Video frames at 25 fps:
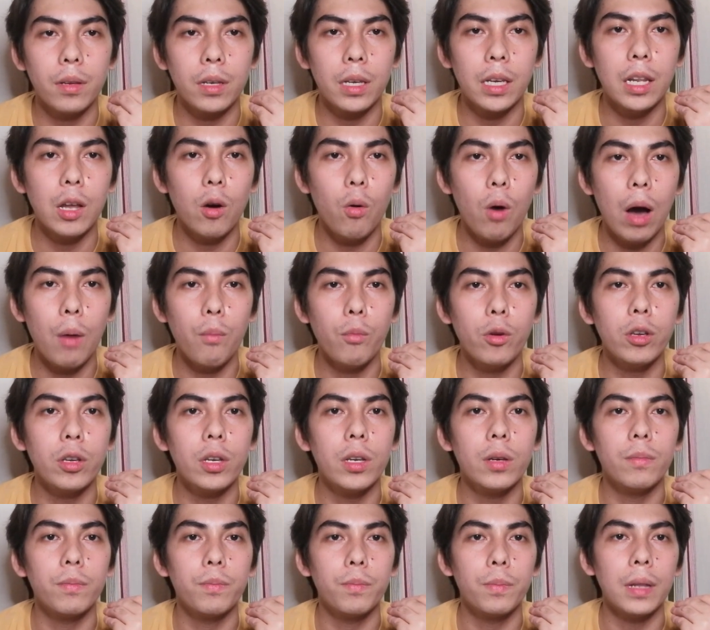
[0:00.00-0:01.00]
ginawa mo
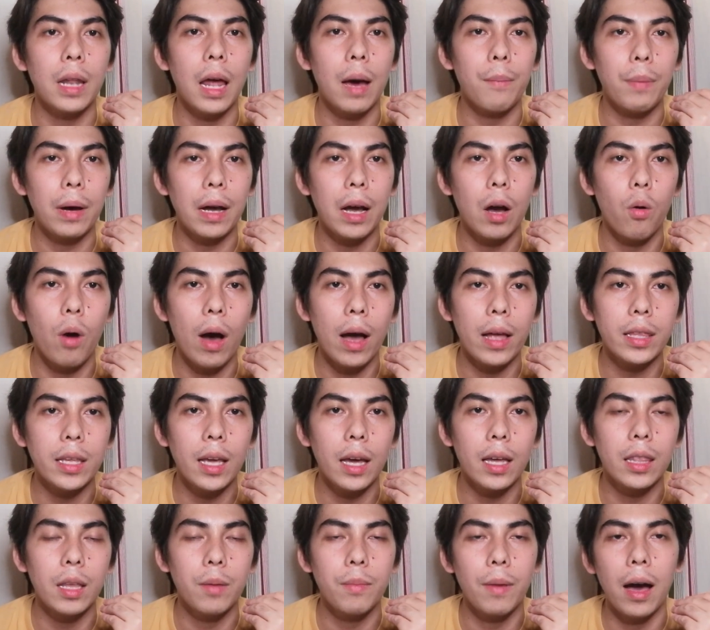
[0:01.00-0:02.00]
yung pinapagawa
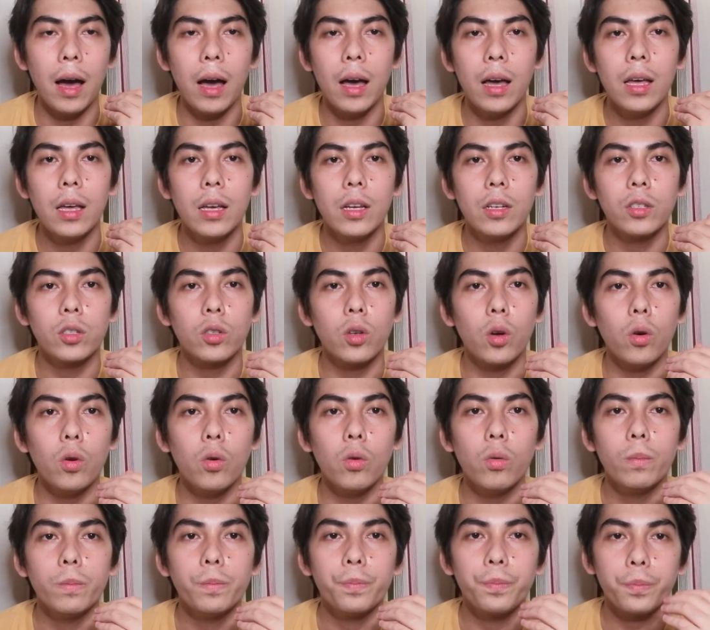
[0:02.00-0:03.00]
niya, di ba?
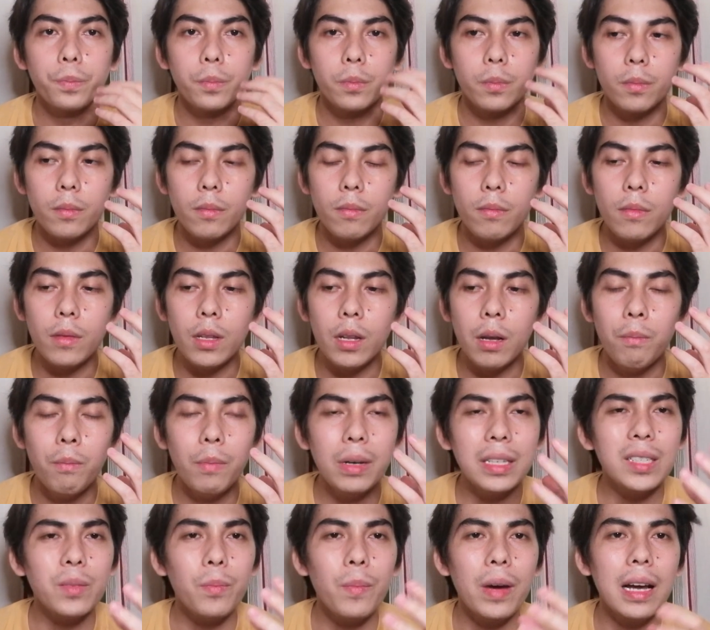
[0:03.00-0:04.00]
So,
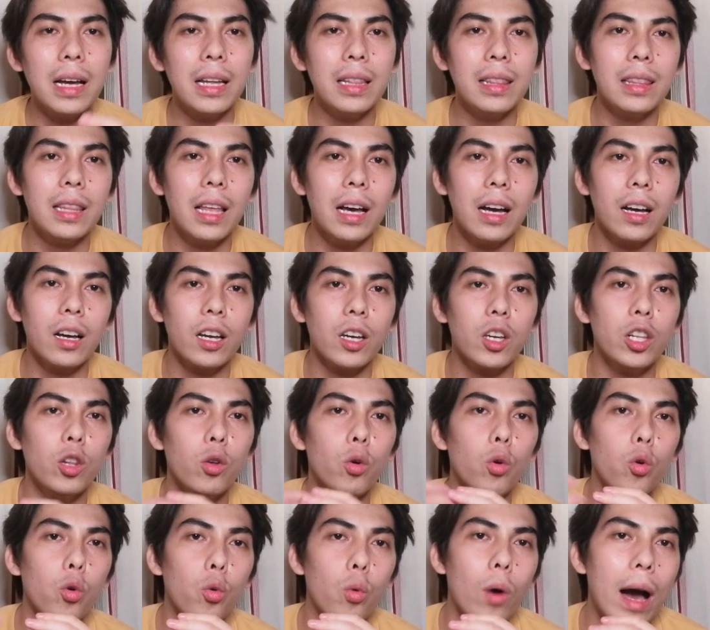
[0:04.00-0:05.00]
mas magandang
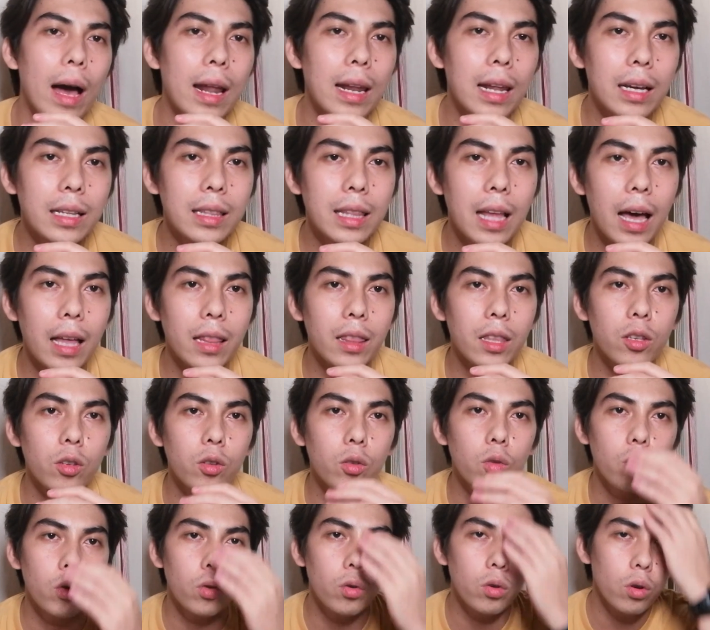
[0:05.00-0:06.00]
kinukuha lang
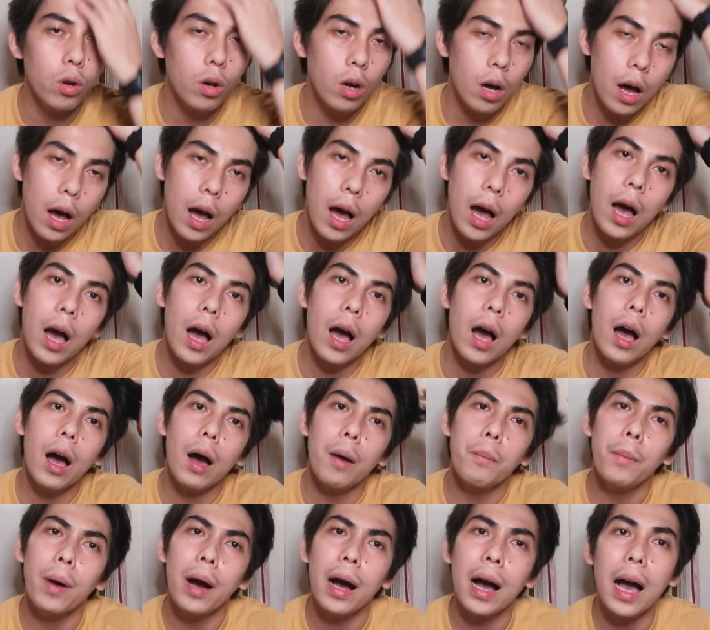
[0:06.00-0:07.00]
natin yung
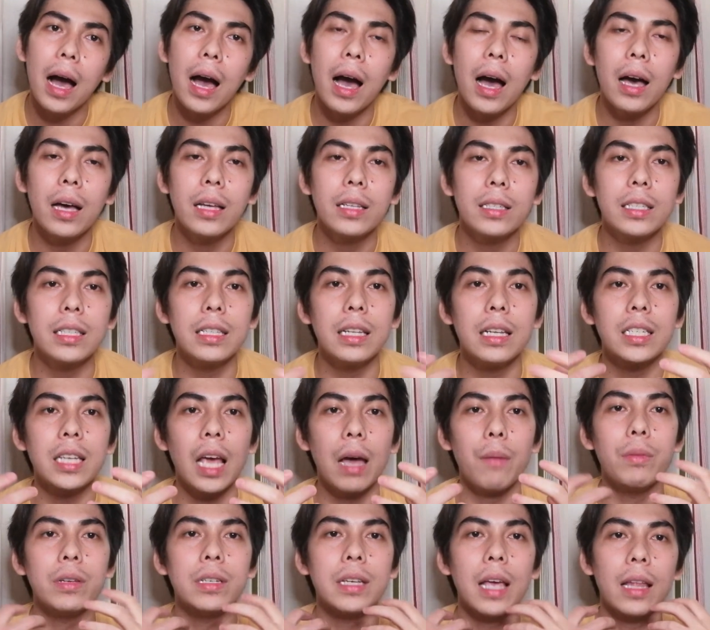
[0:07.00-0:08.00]
uh, mga
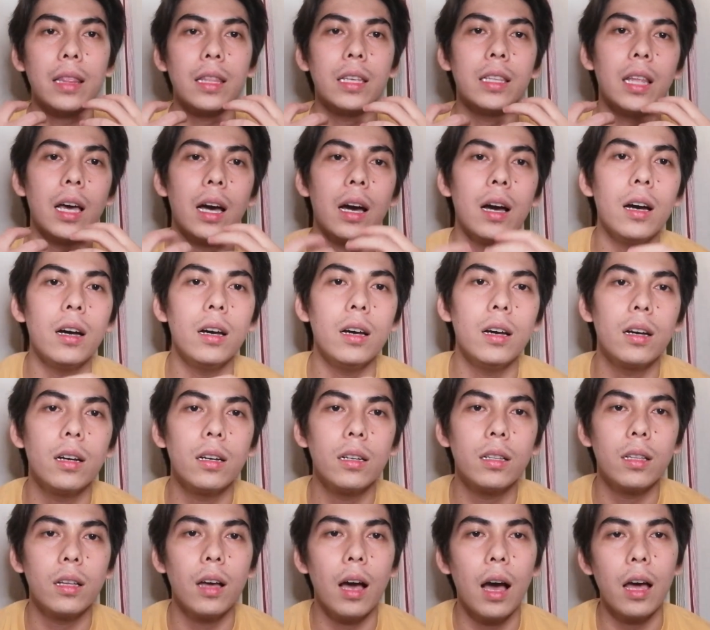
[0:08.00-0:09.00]
sinasabi sa atin ng
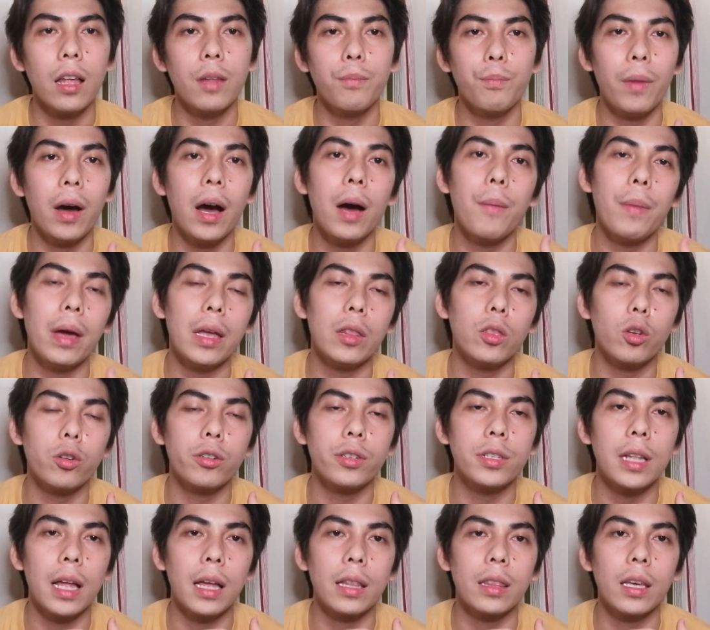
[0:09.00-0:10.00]
uh, mga
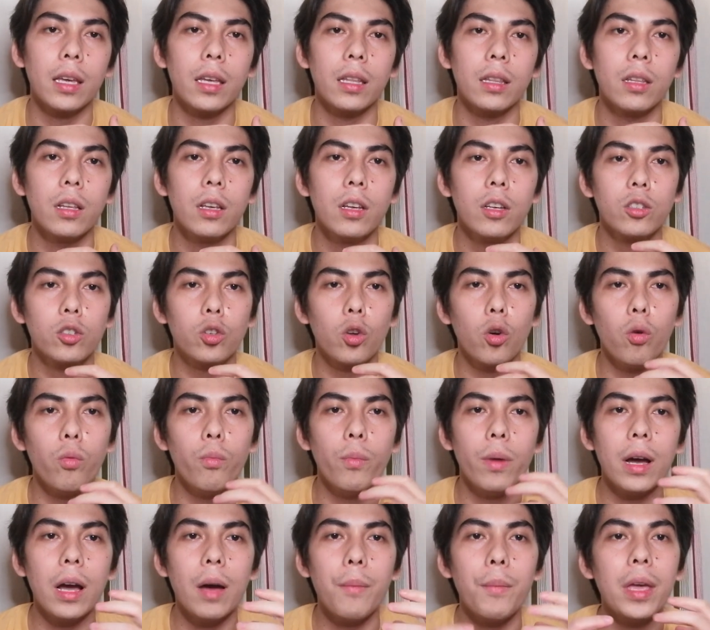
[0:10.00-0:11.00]
mentors natin. So,
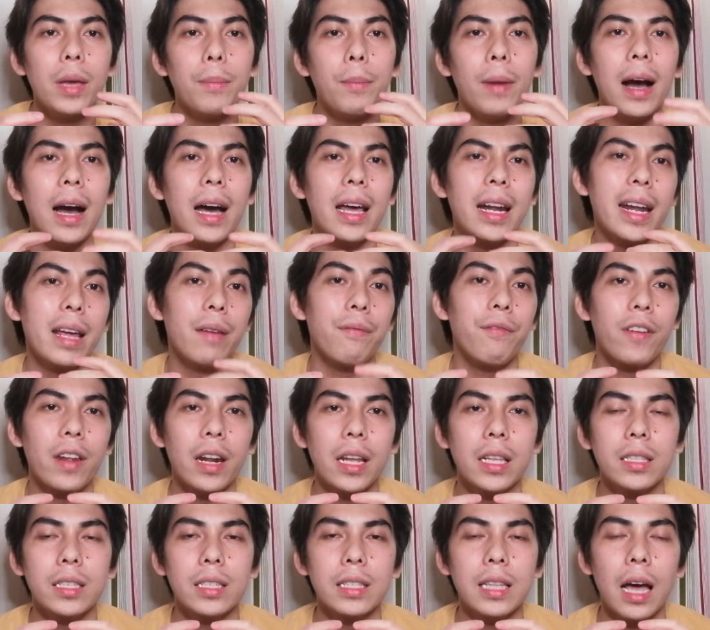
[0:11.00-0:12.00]
kumbaga may mga
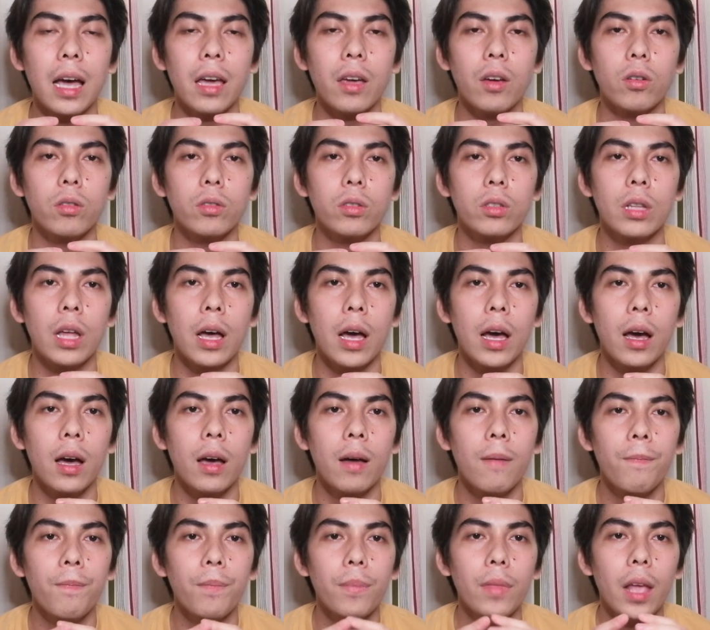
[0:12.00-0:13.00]
reference tayo
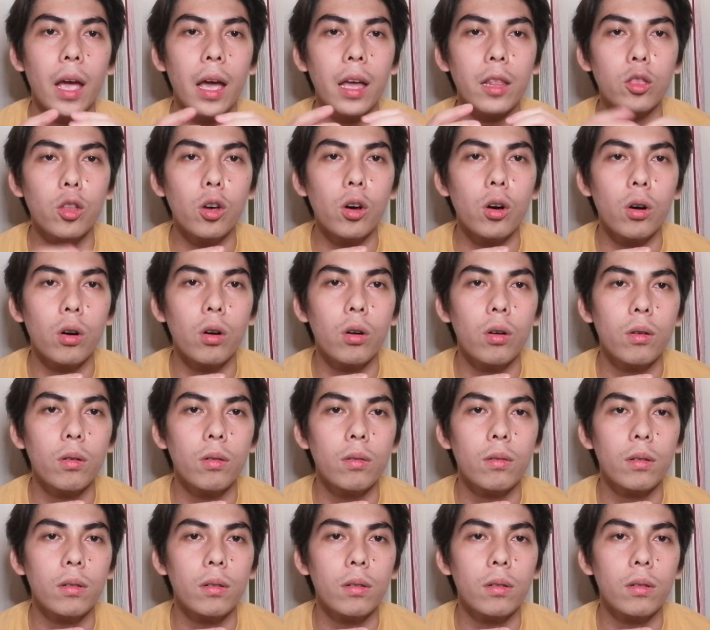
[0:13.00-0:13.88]
na eto,